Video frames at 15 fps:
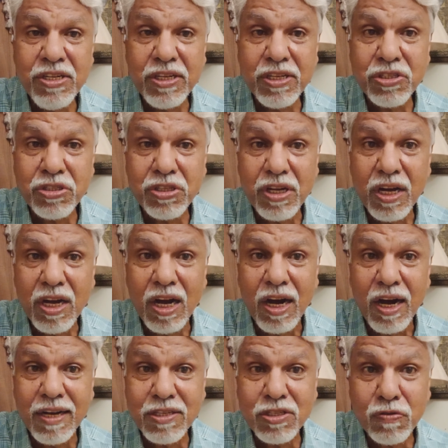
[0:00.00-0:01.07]
यस
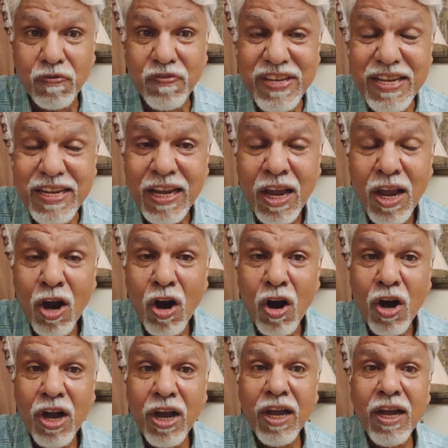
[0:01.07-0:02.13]
अस्वी
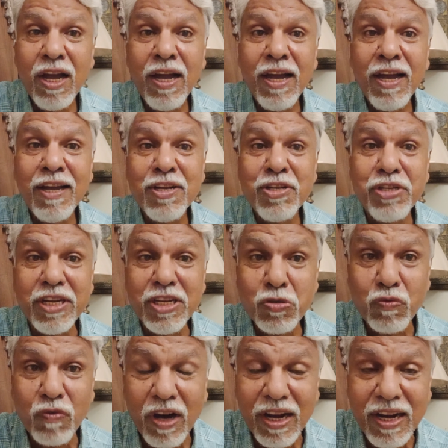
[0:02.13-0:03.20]

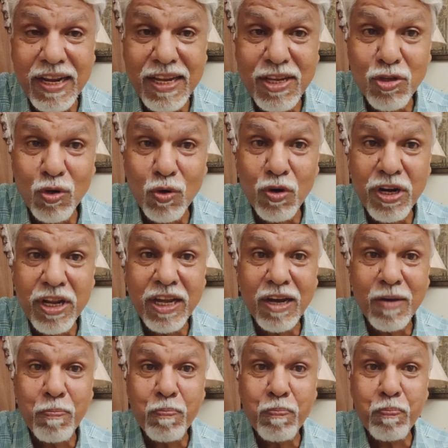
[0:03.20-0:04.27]
जायसवाल ने जिन्होंने
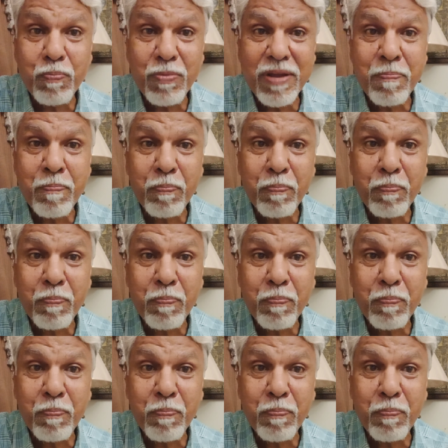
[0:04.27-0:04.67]
अपने